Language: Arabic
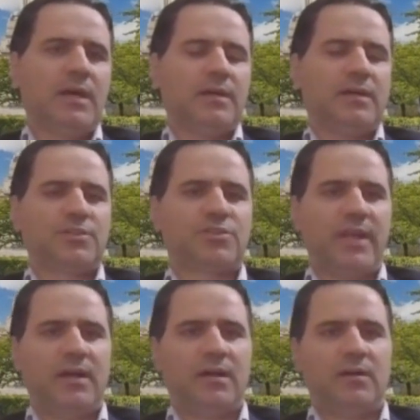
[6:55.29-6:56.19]
آه،
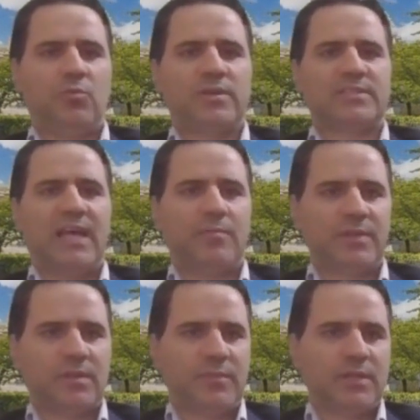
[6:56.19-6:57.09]
شريحه واسعه
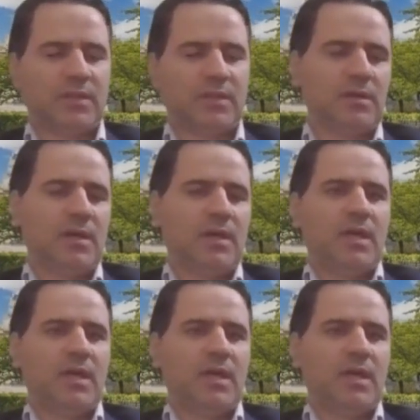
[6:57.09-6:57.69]
من من